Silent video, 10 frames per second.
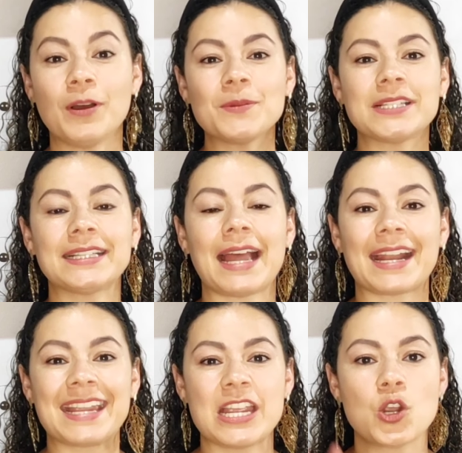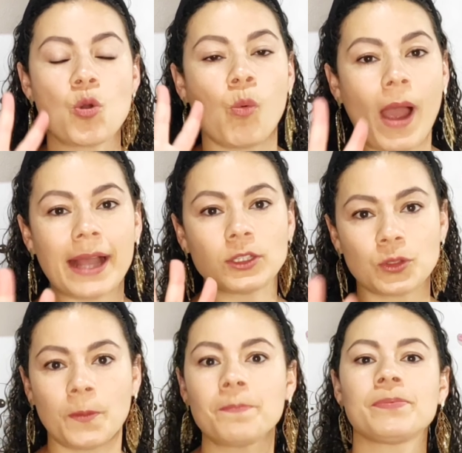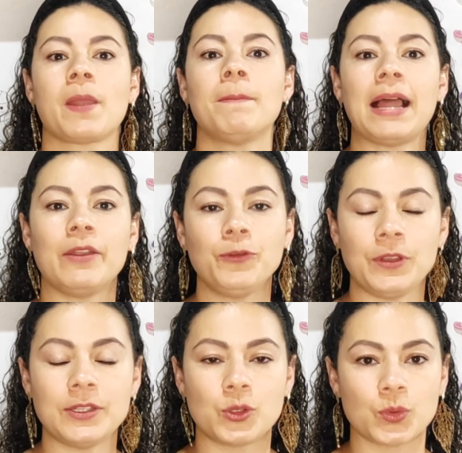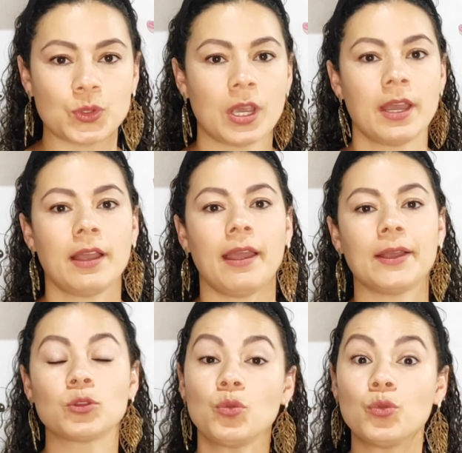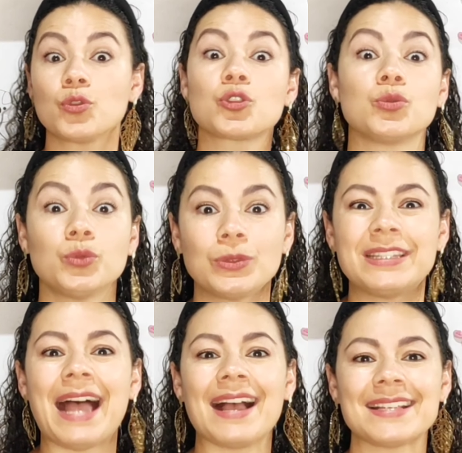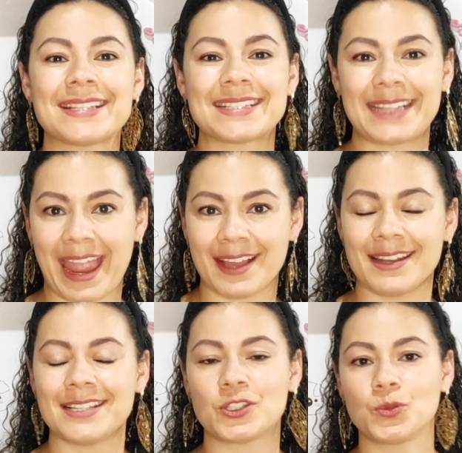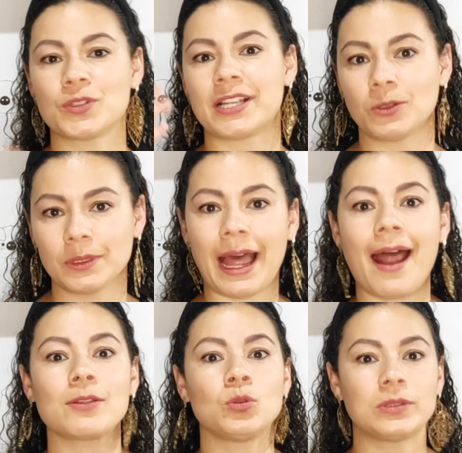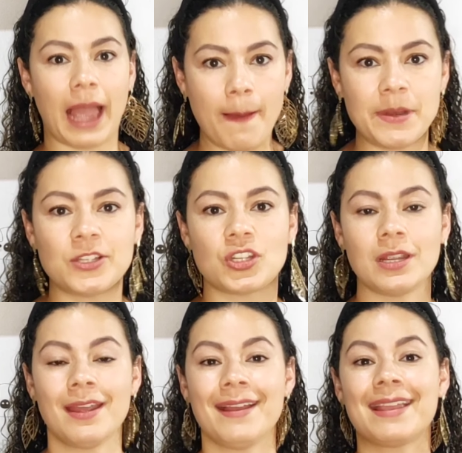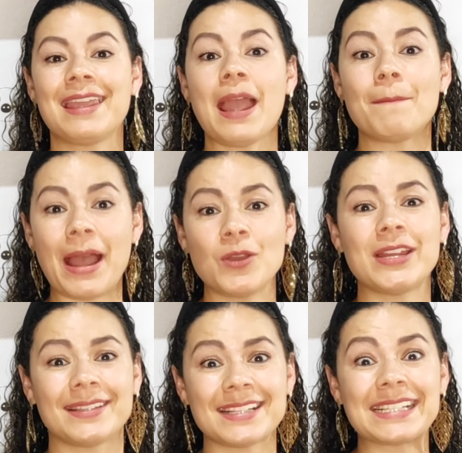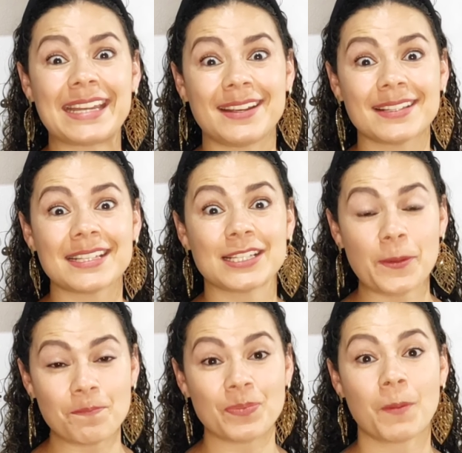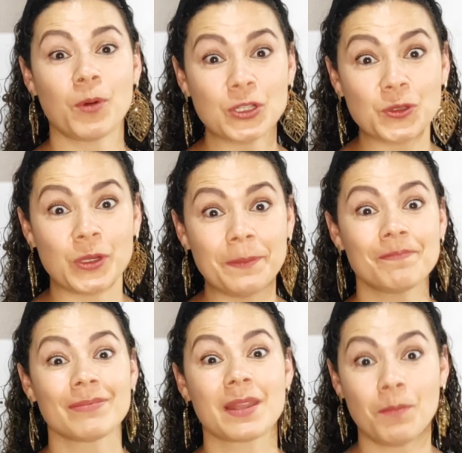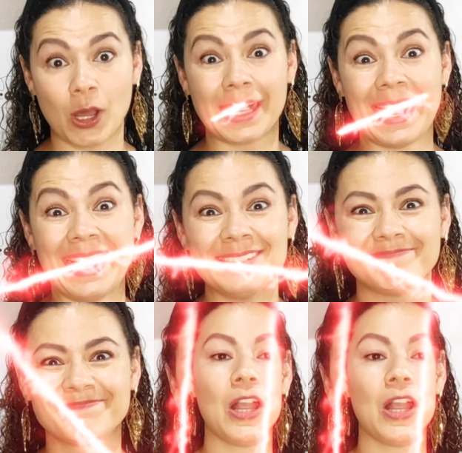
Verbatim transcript: Vamos citar aqui quatro malefícios é, do uso das telas, do celular, do tablet, que a maioria das crianças possuem. Bora lá?